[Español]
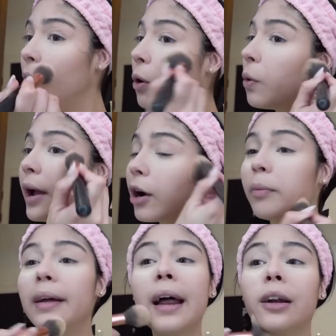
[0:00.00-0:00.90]
y mucho
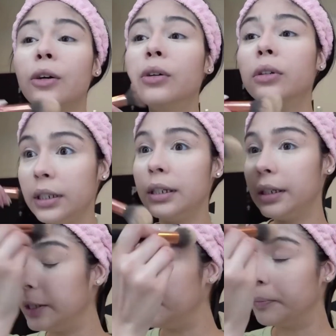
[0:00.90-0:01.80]
más.
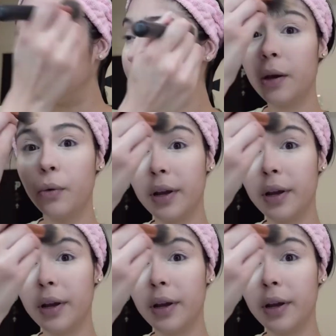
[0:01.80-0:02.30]
Se unió a